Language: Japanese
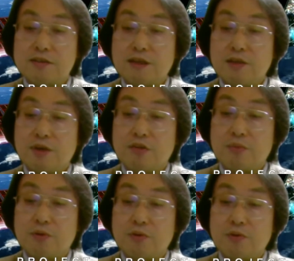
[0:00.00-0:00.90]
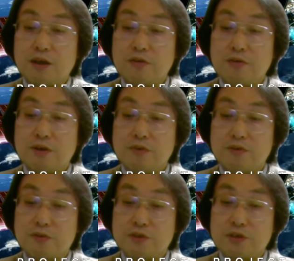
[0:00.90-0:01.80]
生命の元となる有機
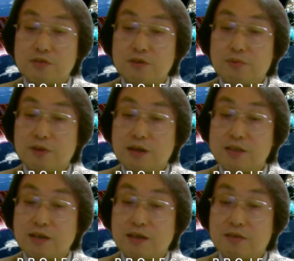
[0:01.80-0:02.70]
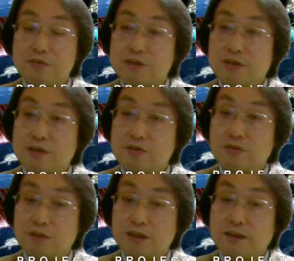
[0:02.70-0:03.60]
物を地球にもたらした可能性のある出
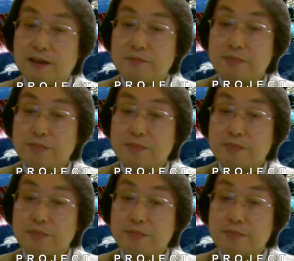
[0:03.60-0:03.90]
展台